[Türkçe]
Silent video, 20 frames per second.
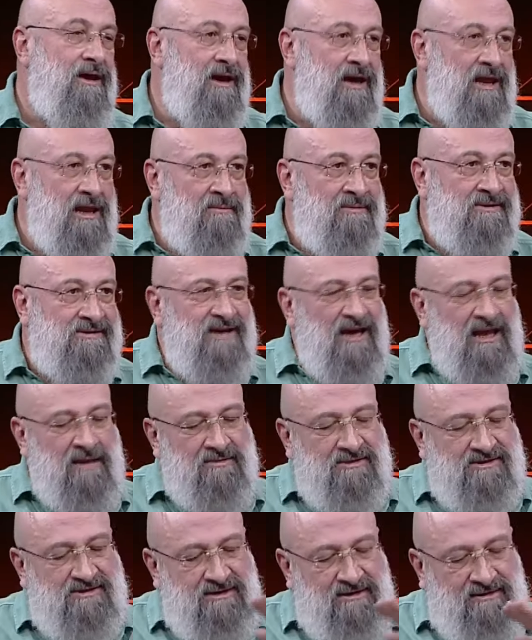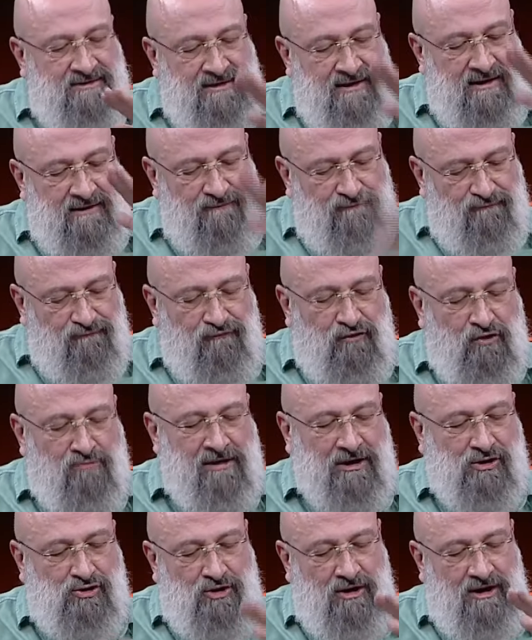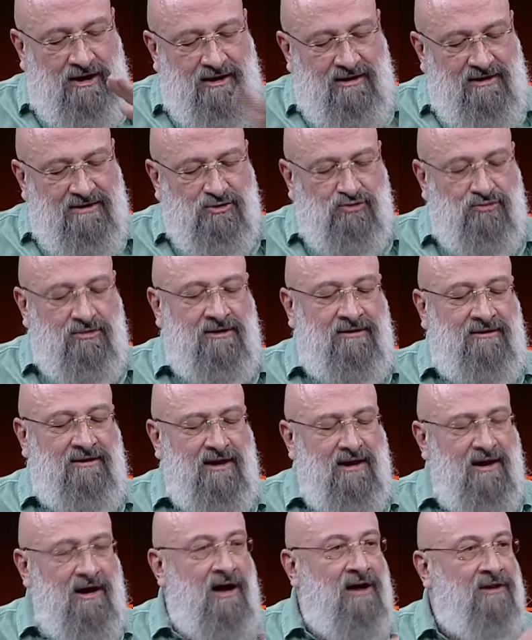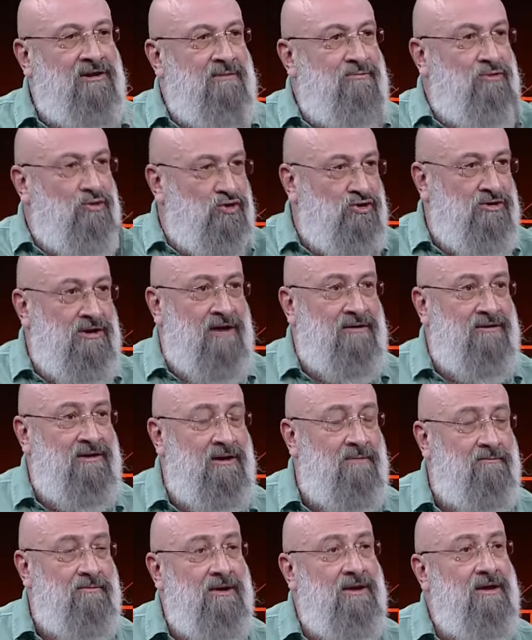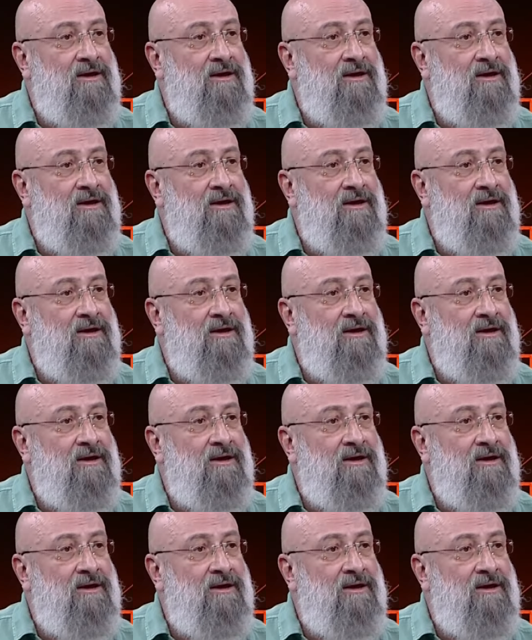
Elimizi elin sırtına vurmak şöyle suretiyle anlamı güçlendireyim.